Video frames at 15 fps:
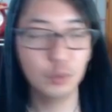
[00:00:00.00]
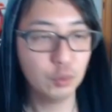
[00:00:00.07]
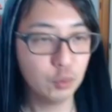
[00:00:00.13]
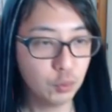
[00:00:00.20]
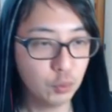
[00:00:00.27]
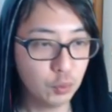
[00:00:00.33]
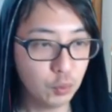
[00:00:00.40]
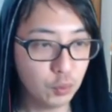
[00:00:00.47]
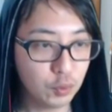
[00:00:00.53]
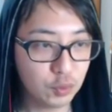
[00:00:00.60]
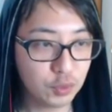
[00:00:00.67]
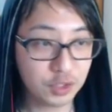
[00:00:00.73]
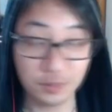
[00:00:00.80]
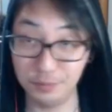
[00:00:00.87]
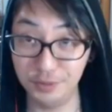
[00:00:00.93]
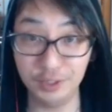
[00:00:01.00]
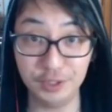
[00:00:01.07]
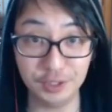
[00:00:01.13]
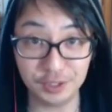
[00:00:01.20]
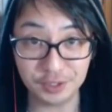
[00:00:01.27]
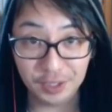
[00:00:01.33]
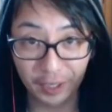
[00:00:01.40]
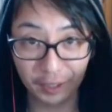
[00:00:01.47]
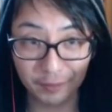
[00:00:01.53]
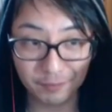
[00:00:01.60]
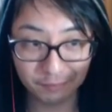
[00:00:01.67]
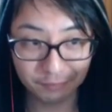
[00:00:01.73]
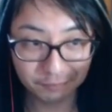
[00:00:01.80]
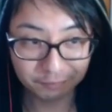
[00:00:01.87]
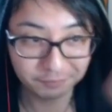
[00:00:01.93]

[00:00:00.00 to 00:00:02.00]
よーし、無敵ですね。